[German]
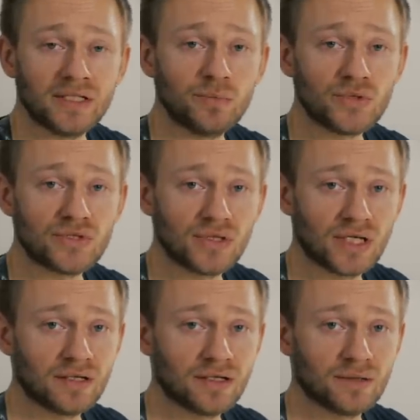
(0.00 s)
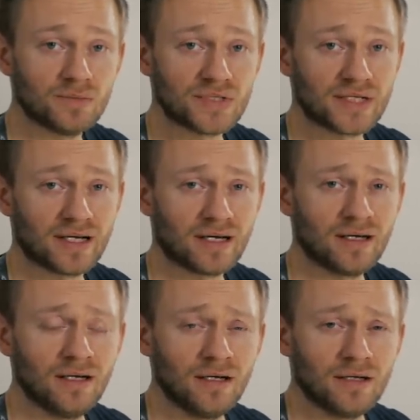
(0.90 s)
Die müsst ihr dann ähm,
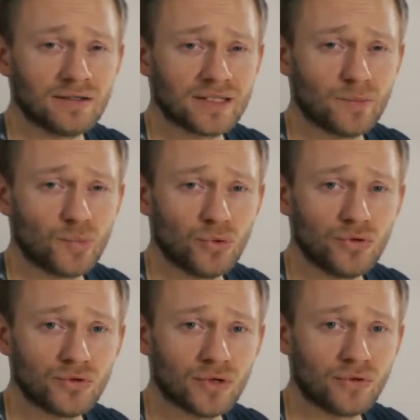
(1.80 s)
sehr, sehr blöd